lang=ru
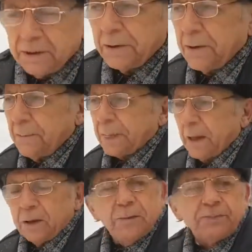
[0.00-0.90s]
Это они же
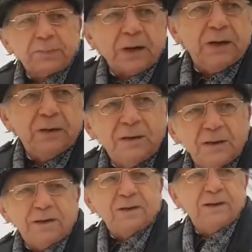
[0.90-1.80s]
и придумали
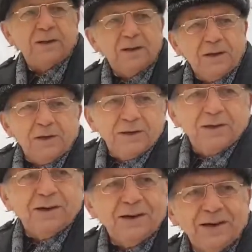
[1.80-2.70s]
великую роль
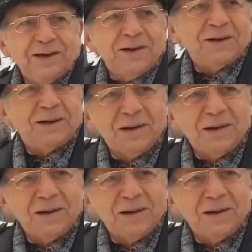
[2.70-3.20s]
Гарина Михайловского,